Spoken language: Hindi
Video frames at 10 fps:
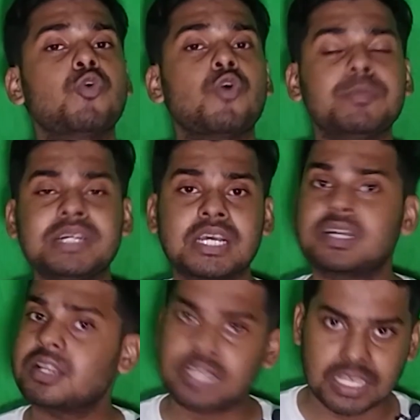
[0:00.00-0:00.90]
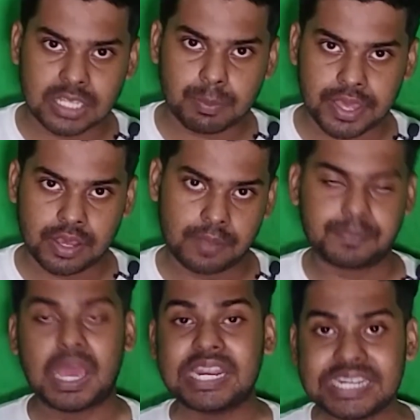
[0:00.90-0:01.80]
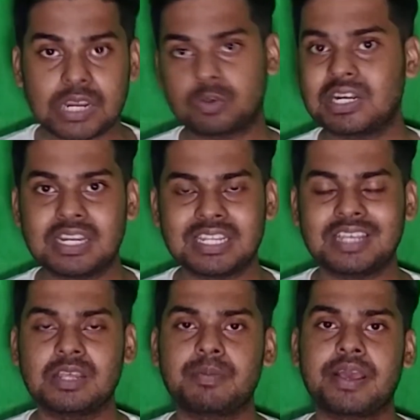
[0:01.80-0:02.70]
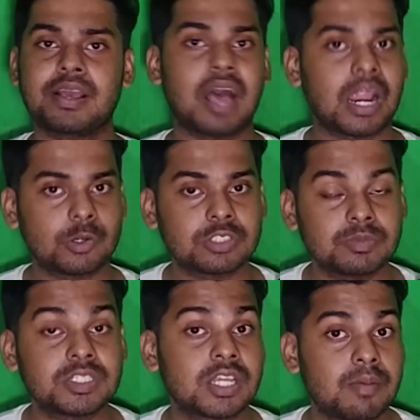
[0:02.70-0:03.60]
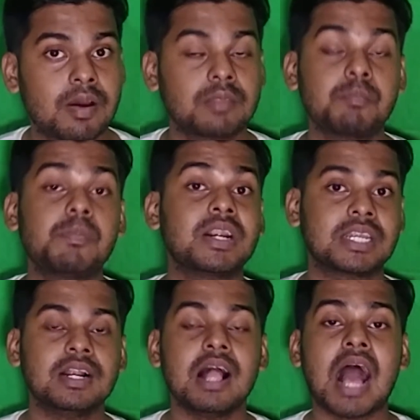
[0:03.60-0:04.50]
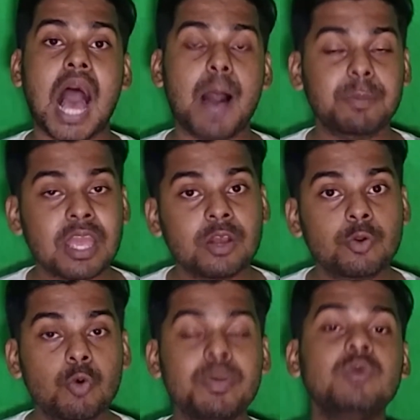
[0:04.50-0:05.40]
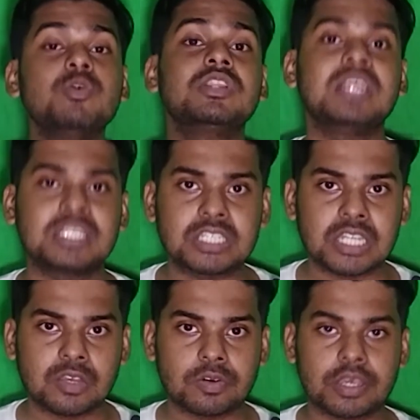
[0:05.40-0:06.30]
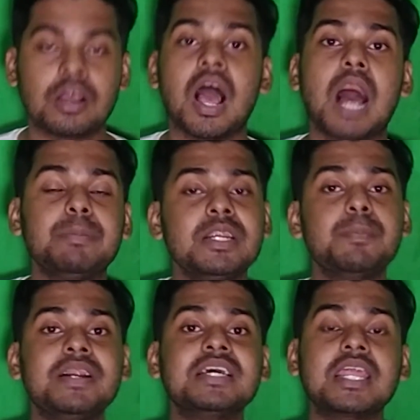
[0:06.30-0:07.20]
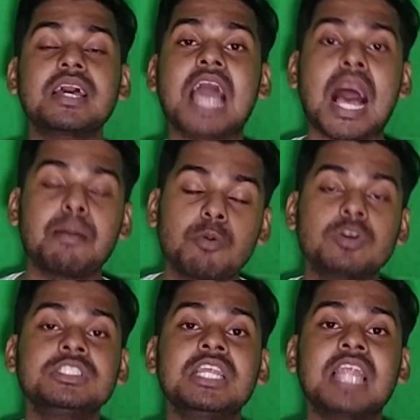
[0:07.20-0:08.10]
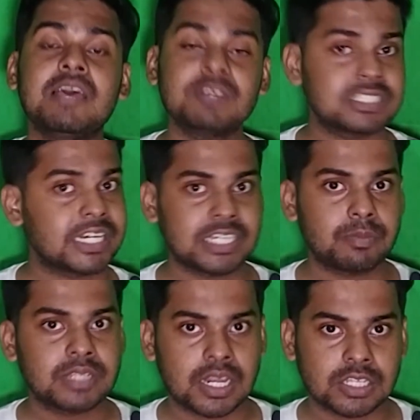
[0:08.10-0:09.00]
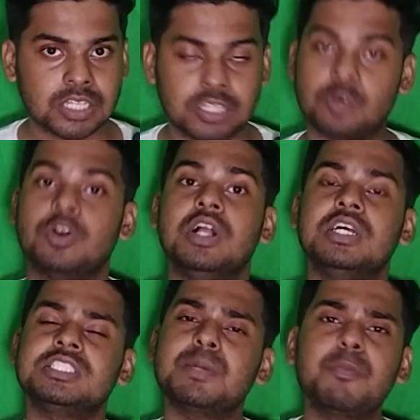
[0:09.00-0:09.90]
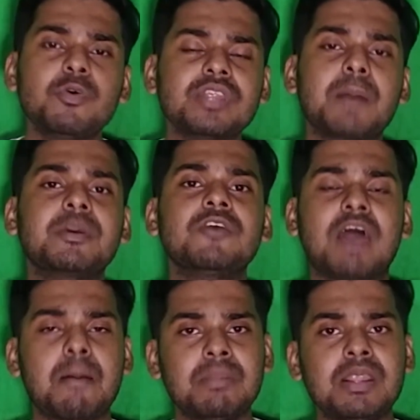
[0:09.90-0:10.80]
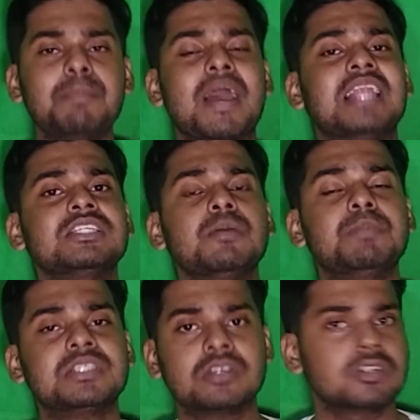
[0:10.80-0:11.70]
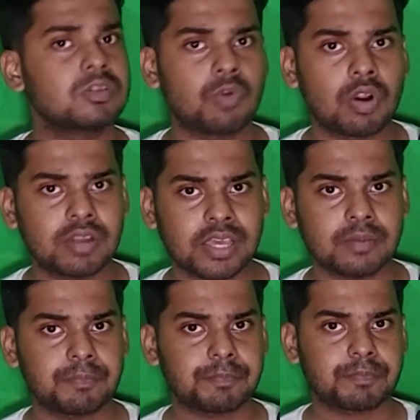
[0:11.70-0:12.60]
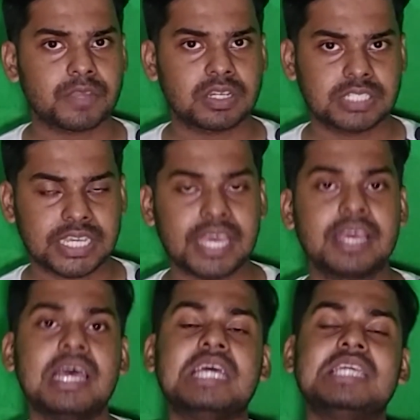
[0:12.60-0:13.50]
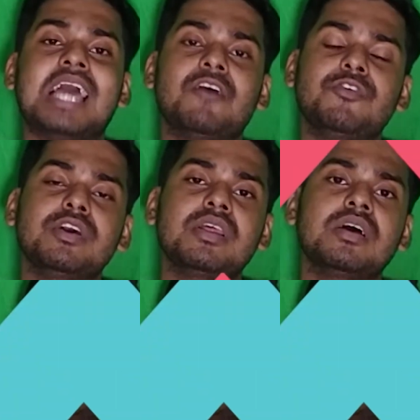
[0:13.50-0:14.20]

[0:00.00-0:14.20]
कोई भी टक्कर नहीं दे पाएगा अनडाउटेडली नहीं दे पाएगा आठवें सेमेस्टर के बाद बट आपकी ग्रूमिंग उतनी अच्छी नहीं होगी अभी डिपेंड करेगा कि आप कौन से लाइफ के सेक्टर में जाना चाहते हो सपोज आपकी फैमिली पहले से बिजनेस इन्वॉल्व है ठीक है या फिर